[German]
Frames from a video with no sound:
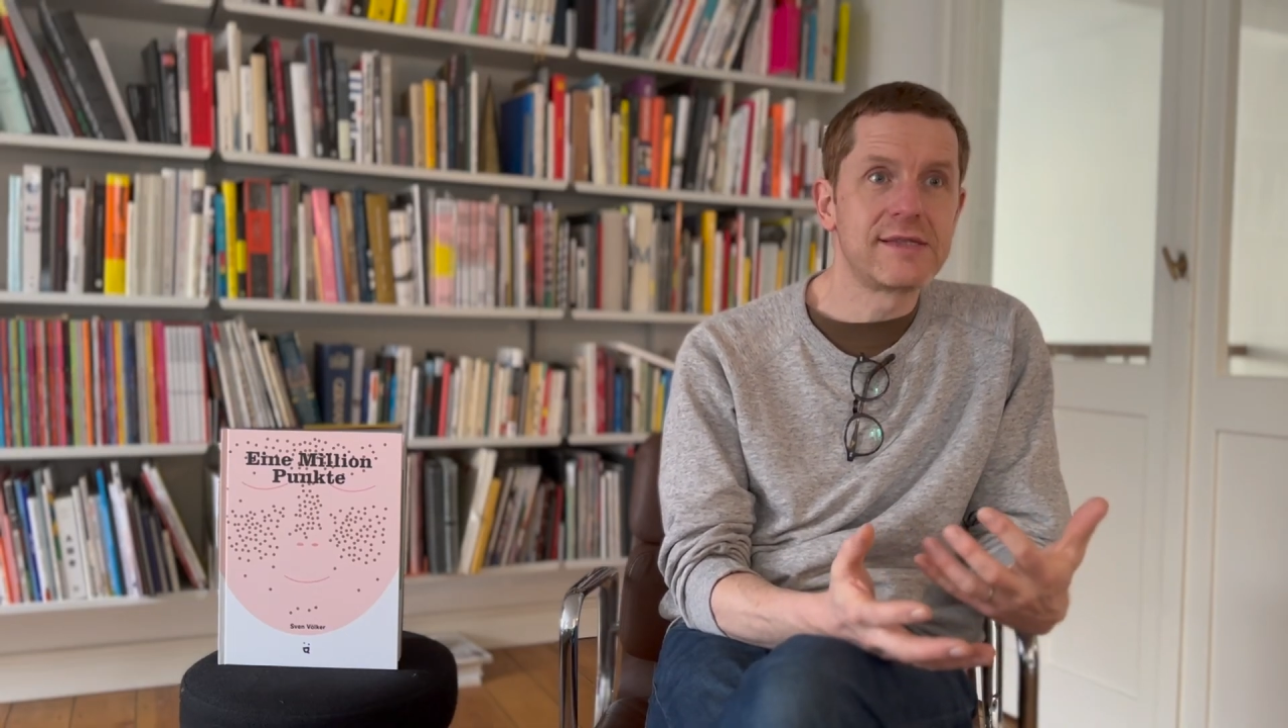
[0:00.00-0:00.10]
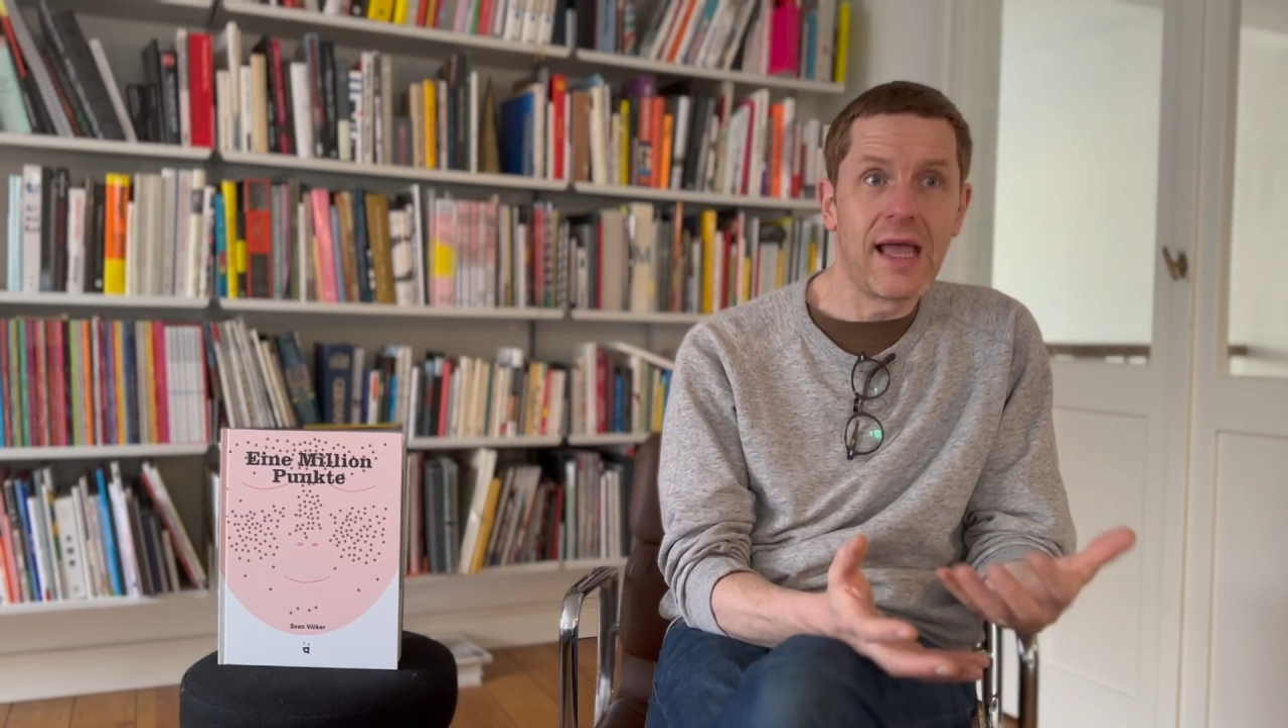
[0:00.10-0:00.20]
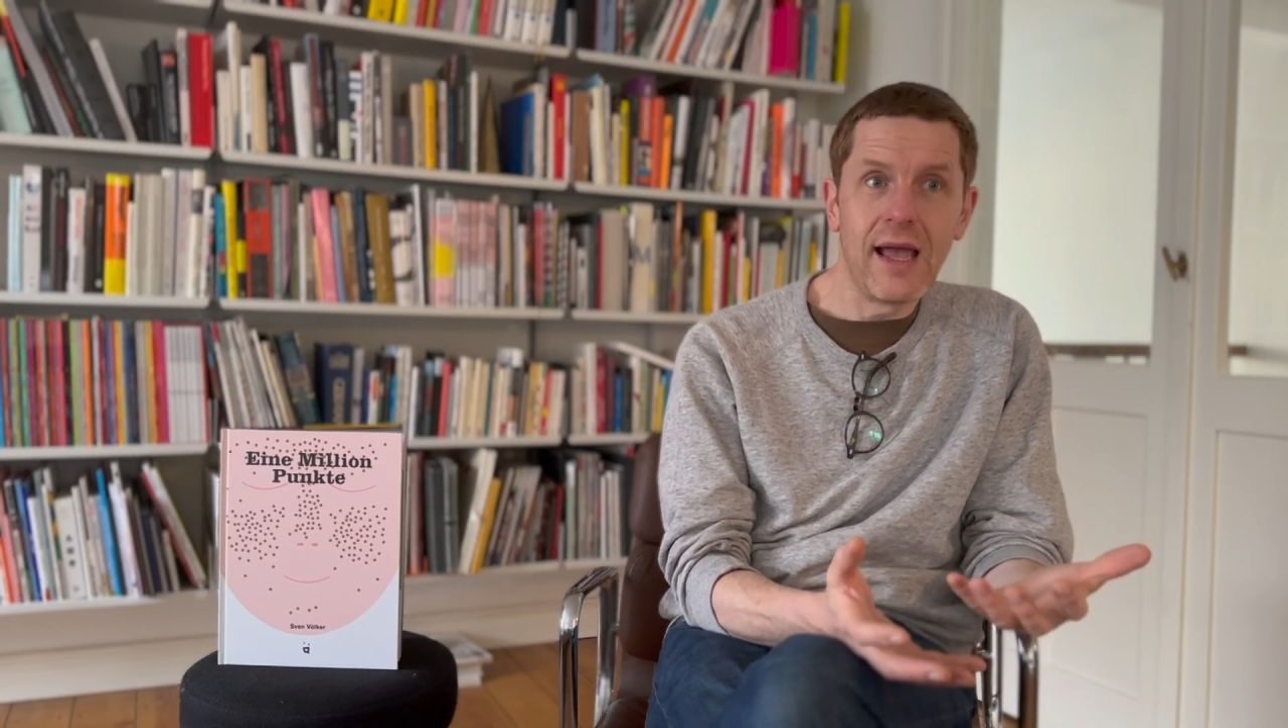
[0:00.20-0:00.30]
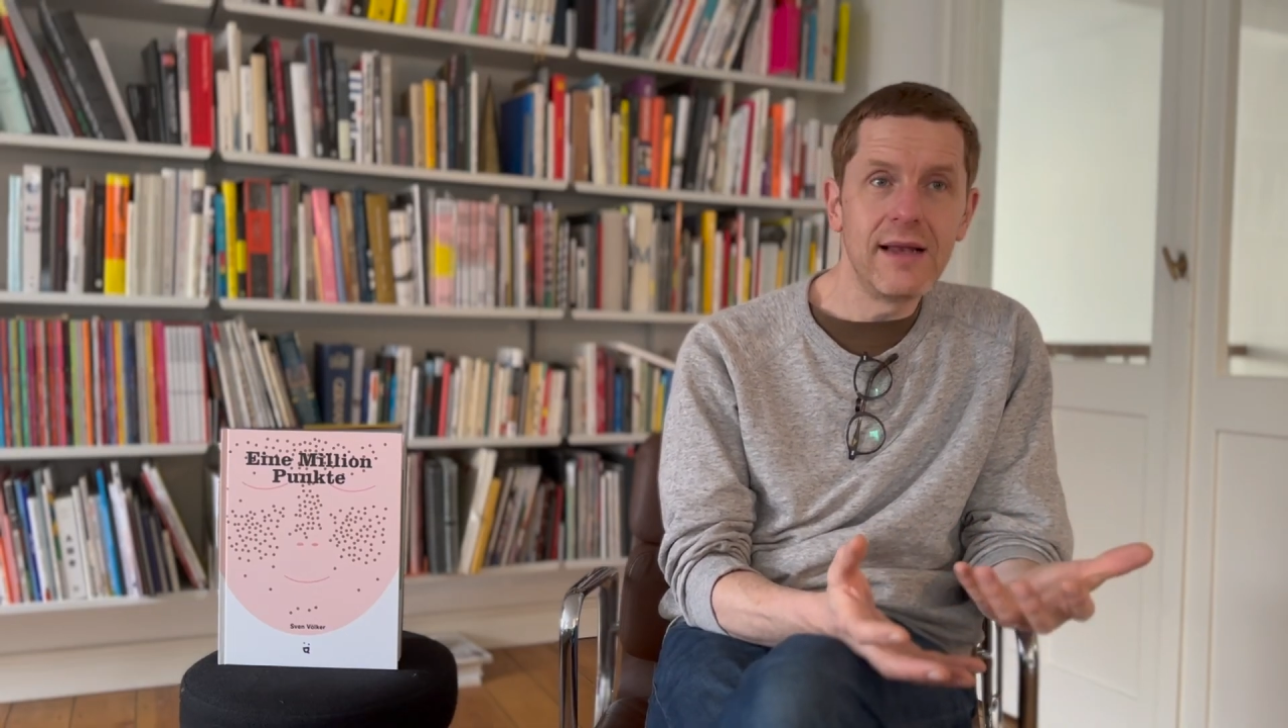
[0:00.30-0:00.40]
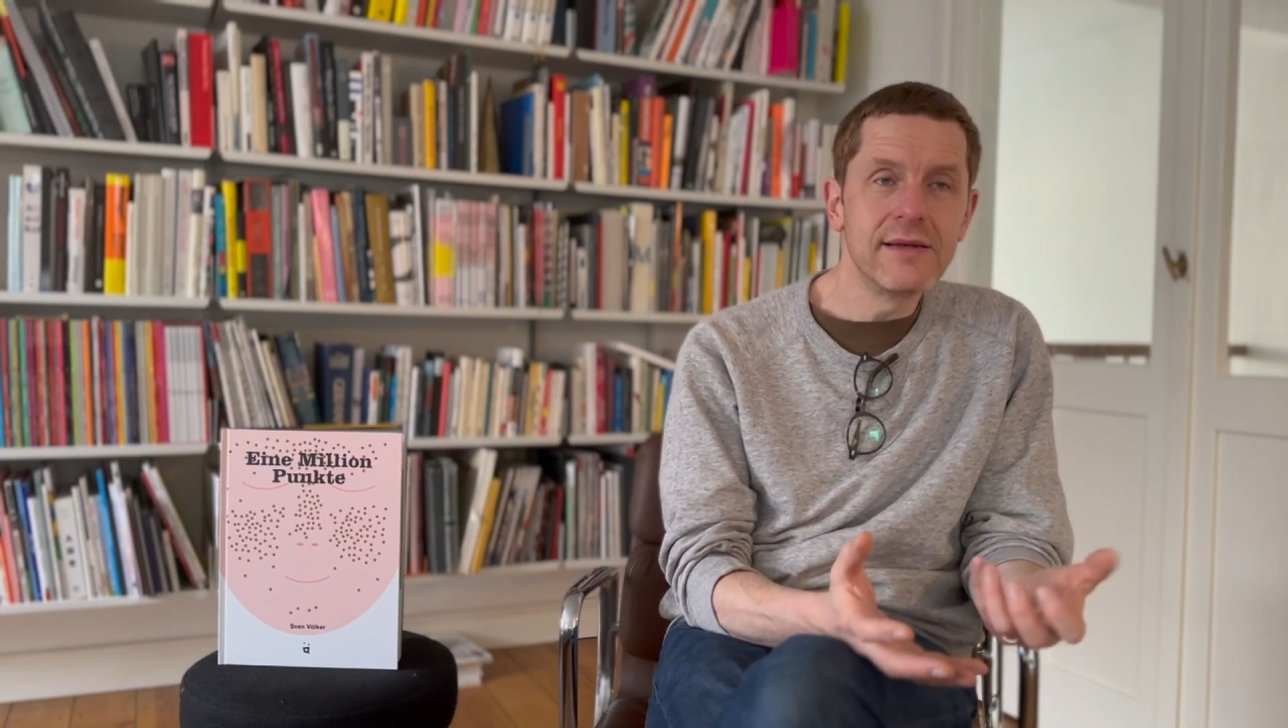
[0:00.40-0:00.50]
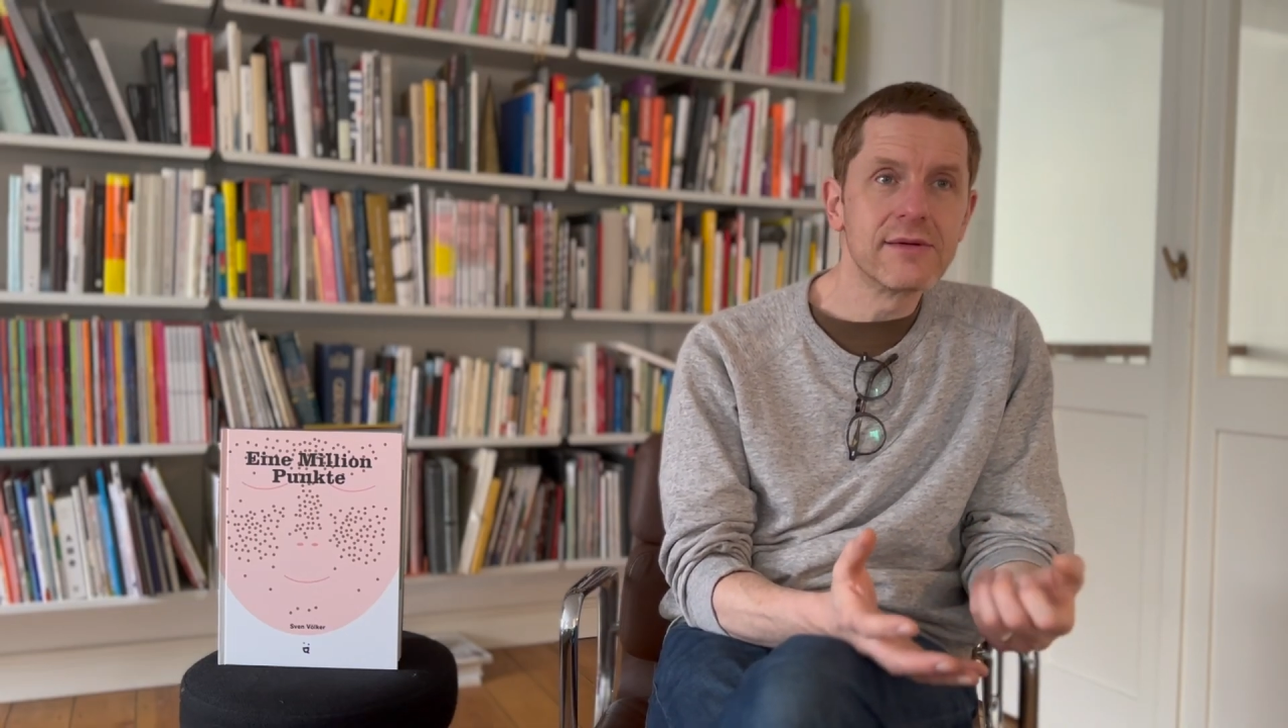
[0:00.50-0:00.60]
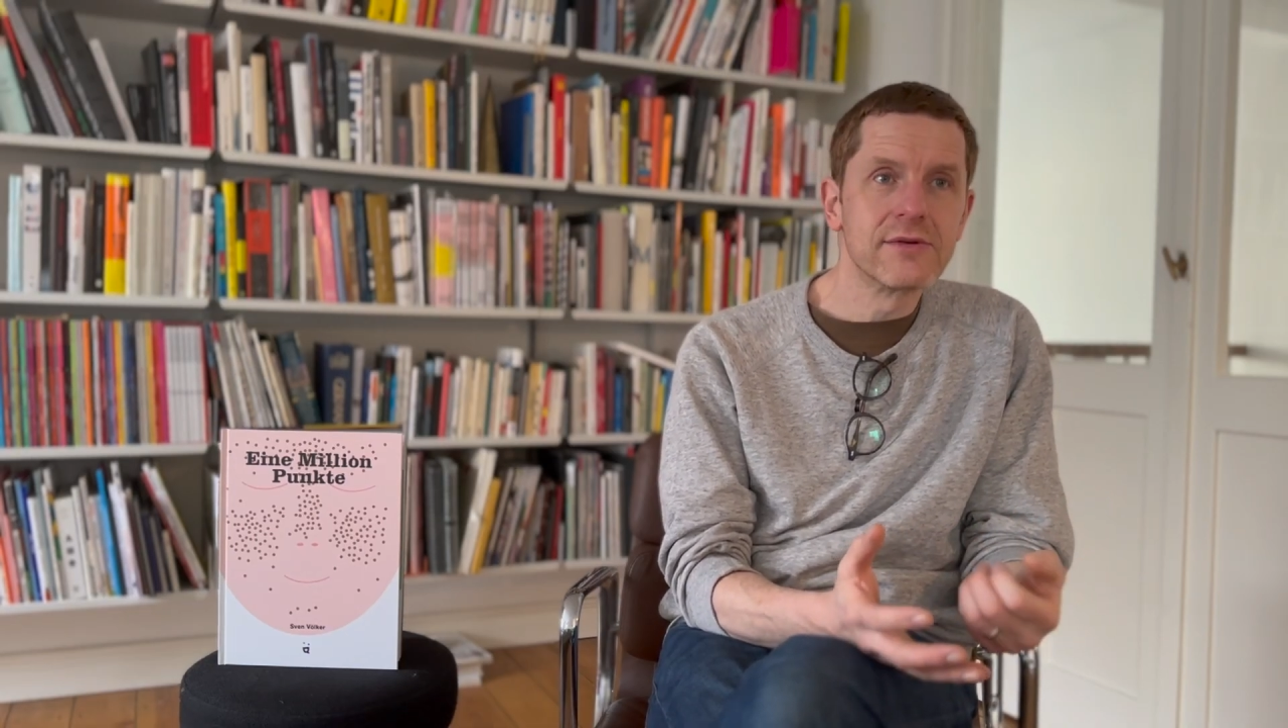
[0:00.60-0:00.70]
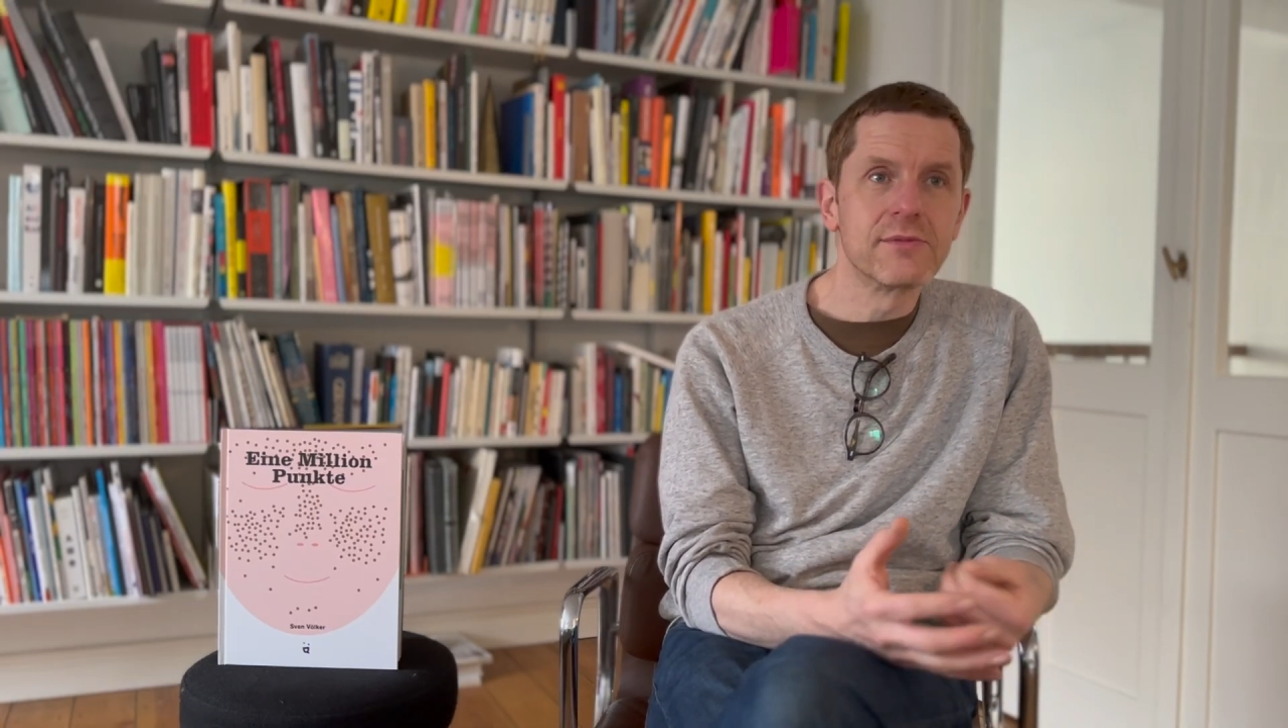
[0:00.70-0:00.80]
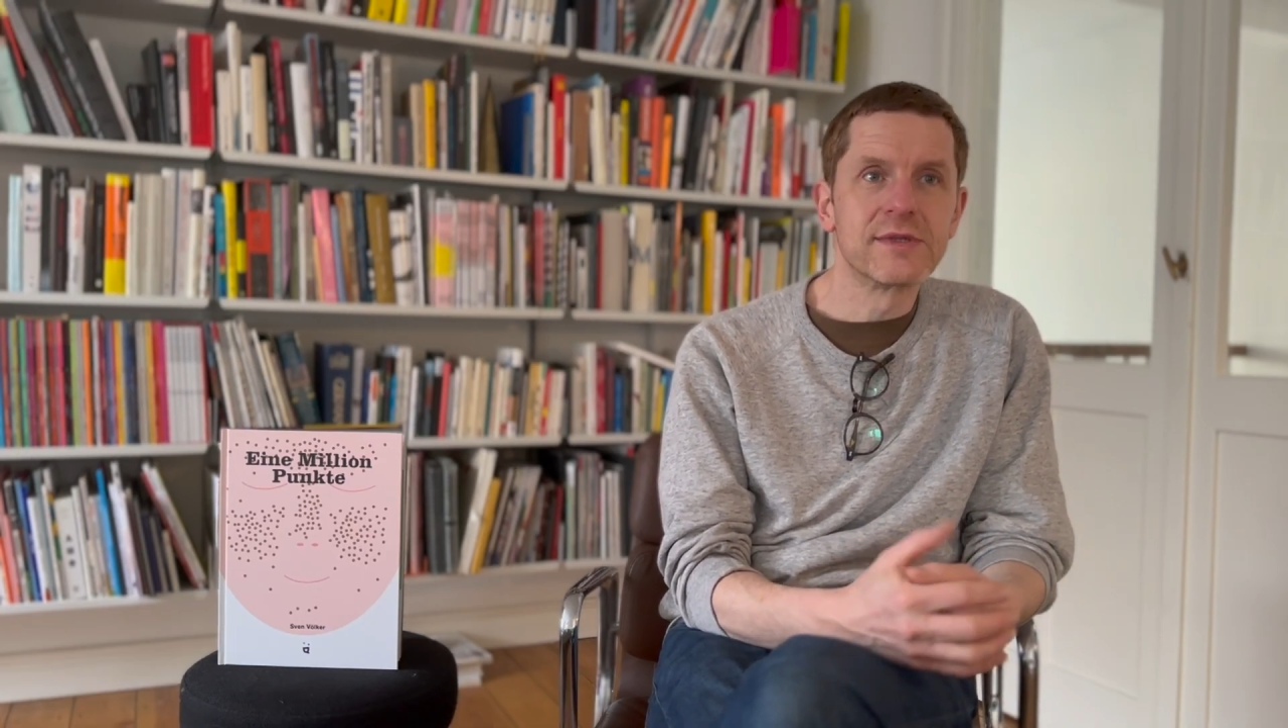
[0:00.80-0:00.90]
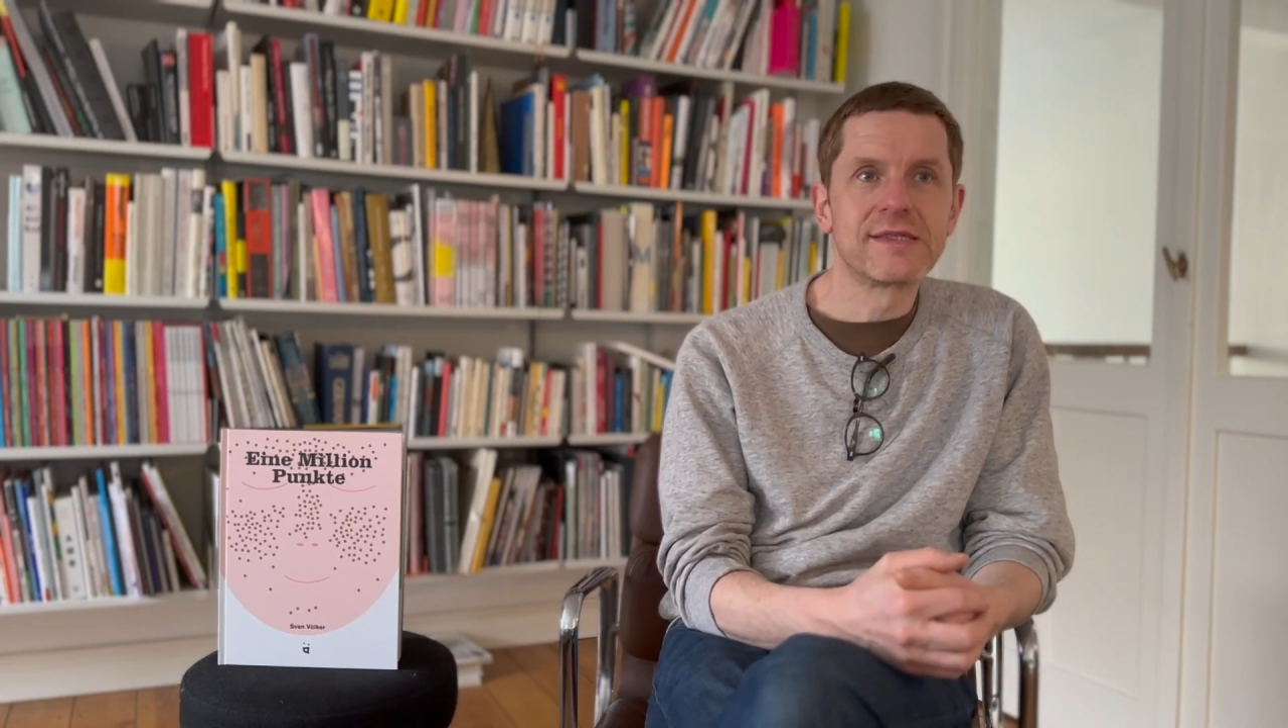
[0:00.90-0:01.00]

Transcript: Zählen und um